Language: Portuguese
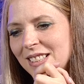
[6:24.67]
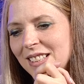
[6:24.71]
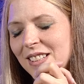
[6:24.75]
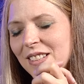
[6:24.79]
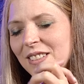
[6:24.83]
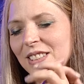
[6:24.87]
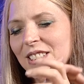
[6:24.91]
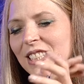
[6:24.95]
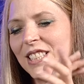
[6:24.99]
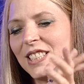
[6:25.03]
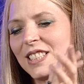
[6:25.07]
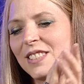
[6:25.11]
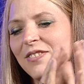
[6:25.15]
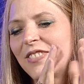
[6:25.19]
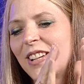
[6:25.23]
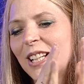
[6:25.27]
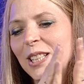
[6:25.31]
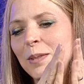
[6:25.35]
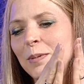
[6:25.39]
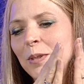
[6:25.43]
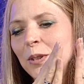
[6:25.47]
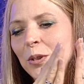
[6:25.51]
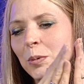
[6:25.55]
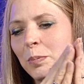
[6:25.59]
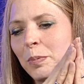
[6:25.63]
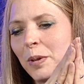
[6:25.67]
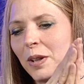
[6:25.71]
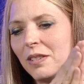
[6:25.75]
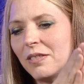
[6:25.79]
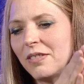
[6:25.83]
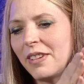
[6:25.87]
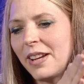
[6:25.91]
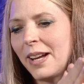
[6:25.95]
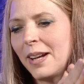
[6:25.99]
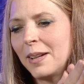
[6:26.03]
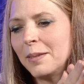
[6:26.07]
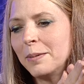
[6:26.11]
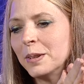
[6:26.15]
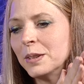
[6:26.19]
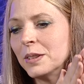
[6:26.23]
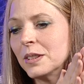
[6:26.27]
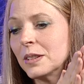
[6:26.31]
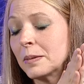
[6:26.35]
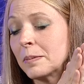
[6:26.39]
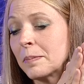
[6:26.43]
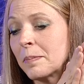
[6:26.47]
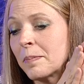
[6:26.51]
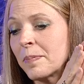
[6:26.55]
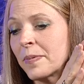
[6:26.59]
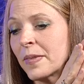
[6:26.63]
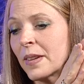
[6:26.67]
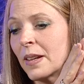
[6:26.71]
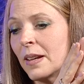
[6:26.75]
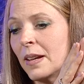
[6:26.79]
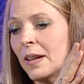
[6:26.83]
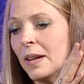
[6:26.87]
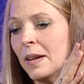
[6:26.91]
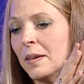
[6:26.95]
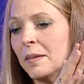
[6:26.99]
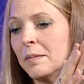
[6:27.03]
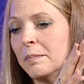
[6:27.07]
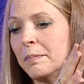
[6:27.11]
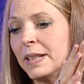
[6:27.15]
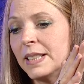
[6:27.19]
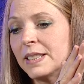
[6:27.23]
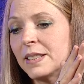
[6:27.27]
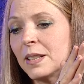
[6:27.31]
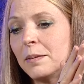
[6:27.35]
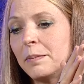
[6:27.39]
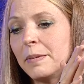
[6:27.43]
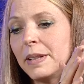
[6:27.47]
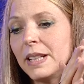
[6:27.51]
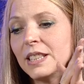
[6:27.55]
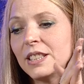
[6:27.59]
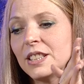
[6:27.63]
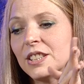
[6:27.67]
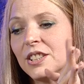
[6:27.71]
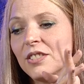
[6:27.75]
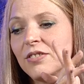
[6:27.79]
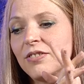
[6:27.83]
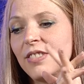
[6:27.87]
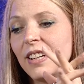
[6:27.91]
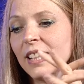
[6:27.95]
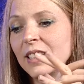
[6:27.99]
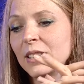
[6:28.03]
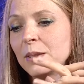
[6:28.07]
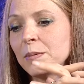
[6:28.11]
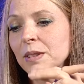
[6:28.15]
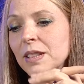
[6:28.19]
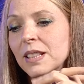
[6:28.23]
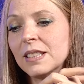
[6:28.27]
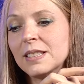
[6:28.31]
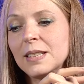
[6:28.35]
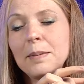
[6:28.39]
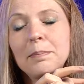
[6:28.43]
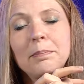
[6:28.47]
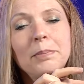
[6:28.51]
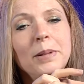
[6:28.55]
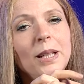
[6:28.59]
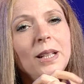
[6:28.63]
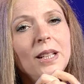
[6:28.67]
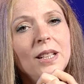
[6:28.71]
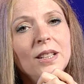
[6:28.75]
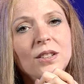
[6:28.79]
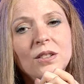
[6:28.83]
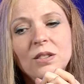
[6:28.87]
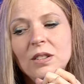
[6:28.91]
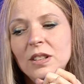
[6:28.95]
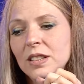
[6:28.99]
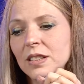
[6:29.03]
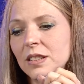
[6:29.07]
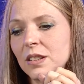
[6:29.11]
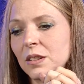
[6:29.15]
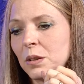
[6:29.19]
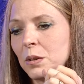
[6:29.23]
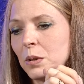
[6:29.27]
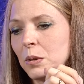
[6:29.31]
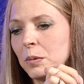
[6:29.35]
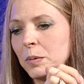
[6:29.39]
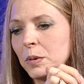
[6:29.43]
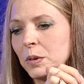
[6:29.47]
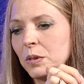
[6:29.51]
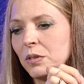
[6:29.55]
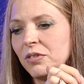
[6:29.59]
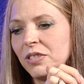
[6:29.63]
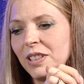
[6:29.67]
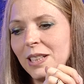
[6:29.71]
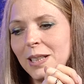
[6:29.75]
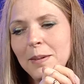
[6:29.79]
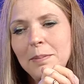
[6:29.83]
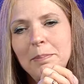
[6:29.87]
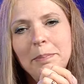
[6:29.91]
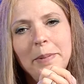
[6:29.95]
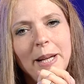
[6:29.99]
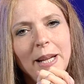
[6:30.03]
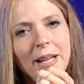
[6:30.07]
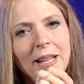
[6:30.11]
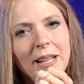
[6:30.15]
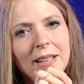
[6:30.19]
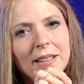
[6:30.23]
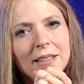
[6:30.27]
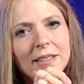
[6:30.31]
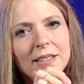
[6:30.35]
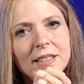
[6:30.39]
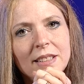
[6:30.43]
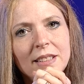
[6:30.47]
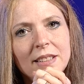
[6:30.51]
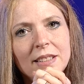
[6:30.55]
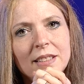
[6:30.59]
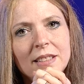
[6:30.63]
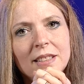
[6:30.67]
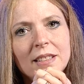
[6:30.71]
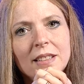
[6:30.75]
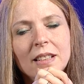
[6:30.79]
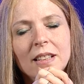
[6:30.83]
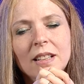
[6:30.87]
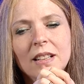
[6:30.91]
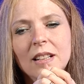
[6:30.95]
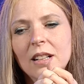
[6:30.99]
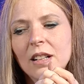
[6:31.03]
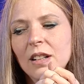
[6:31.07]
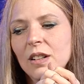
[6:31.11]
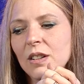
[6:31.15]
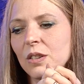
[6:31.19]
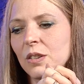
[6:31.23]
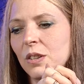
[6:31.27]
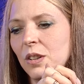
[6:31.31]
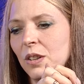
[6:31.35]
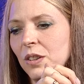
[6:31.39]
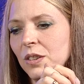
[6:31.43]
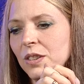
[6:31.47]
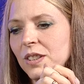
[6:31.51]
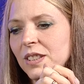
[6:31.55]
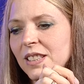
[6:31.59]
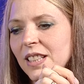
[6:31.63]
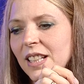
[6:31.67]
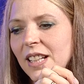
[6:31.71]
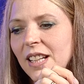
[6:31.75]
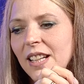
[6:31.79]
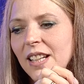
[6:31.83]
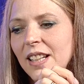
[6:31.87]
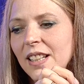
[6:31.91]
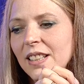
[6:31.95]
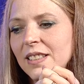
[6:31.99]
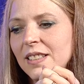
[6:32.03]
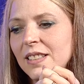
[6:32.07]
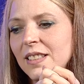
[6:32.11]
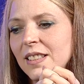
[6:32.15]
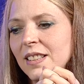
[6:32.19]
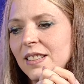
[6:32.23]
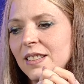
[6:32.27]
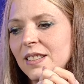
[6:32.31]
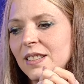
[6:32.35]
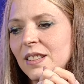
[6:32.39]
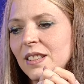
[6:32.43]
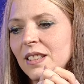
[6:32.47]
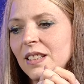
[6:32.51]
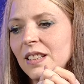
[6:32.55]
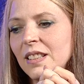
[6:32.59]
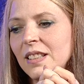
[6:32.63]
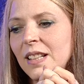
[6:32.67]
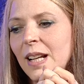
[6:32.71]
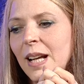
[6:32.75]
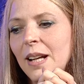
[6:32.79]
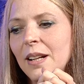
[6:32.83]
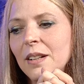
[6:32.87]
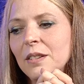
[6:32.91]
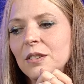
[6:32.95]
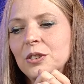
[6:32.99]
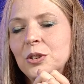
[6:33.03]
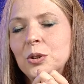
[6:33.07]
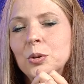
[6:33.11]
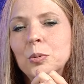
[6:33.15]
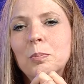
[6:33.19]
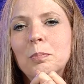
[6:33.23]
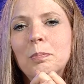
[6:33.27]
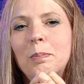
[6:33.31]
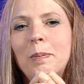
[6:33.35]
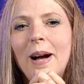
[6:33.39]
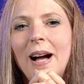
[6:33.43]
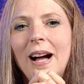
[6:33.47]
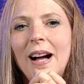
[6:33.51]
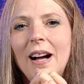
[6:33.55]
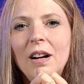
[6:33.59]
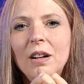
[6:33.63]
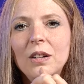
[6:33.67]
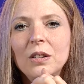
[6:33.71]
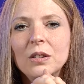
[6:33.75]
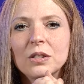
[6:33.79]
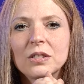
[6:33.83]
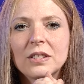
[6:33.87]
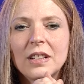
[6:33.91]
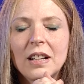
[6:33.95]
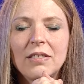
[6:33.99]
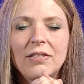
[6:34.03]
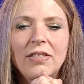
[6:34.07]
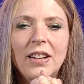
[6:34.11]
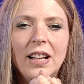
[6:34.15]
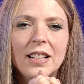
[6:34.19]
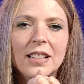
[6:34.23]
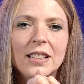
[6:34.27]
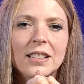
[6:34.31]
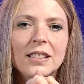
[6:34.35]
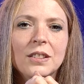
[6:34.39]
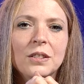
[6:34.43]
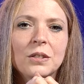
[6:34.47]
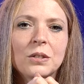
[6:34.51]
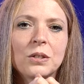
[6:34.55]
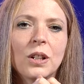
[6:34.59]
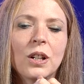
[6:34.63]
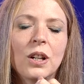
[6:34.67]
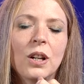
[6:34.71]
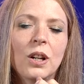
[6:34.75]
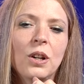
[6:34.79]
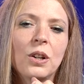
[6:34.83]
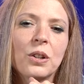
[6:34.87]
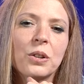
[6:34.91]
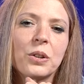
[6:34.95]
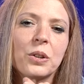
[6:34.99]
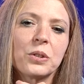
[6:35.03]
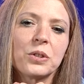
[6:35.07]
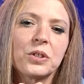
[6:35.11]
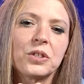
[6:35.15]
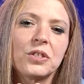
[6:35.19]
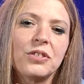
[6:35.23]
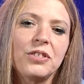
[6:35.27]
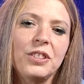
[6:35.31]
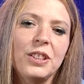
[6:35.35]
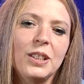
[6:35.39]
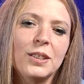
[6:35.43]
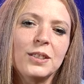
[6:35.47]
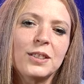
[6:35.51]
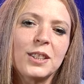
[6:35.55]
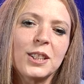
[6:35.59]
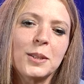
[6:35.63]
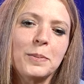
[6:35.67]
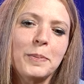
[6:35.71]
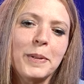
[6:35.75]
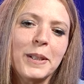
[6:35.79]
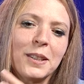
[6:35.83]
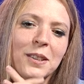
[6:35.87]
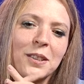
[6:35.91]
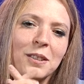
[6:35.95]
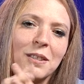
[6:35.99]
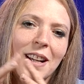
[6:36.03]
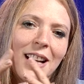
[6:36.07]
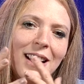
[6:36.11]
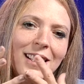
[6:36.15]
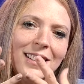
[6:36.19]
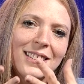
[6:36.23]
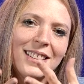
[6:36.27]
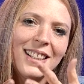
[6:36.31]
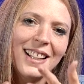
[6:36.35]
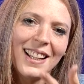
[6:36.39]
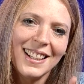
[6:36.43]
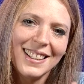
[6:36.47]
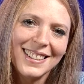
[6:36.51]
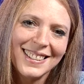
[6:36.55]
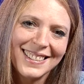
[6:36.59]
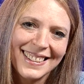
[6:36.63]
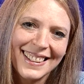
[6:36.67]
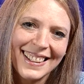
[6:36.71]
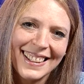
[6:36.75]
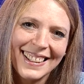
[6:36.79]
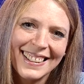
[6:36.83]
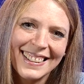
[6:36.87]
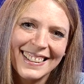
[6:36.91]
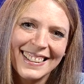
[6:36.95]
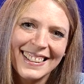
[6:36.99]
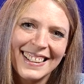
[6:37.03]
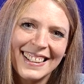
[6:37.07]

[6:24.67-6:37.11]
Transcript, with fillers: Então a gente faz muito Provérbios, mas também a gente faz muitas epístolas, como Filipenses, Colossenses, né, onde o Paulo está falando com os filhos espirituais dele, né?